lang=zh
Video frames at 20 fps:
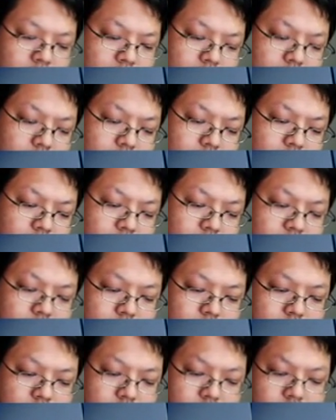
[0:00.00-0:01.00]
啊，
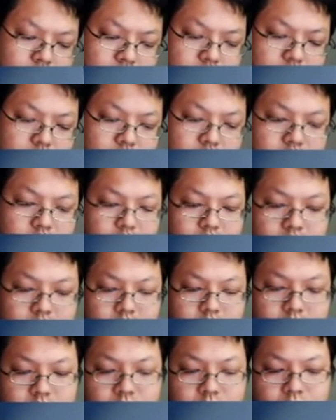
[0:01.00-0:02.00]
十
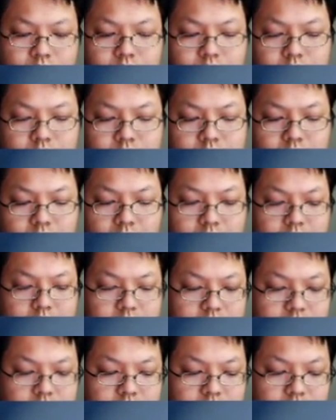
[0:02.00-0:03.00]
九哎，
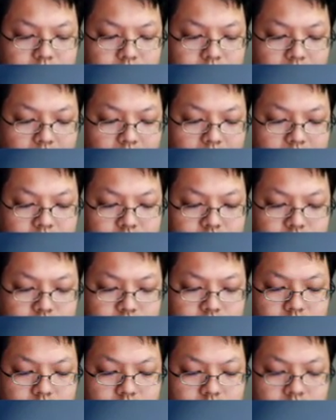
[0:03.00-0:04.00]
十八
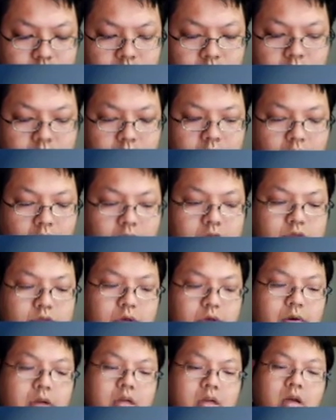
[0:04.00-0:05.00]
九，好，
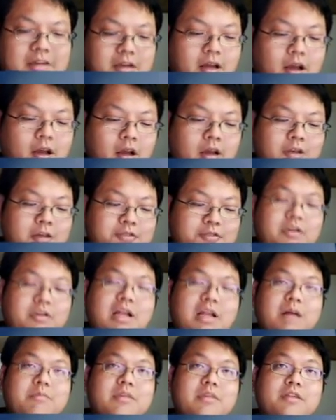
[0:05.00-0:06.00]
抓完了。所以
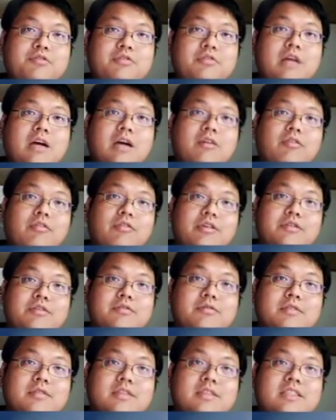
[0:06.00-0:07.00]
他们的最大公因
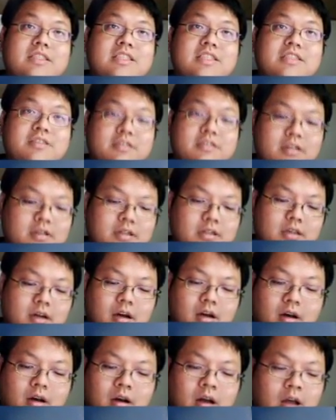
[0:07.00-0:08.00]
数是七十二
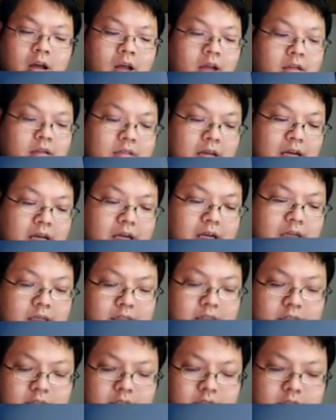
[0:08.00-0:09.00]
哈。
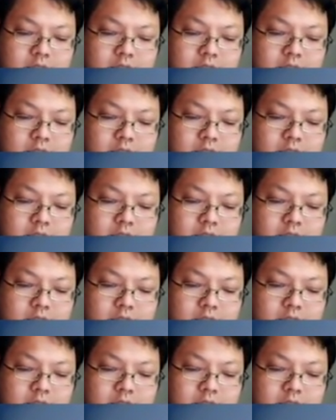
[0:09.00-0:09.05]
那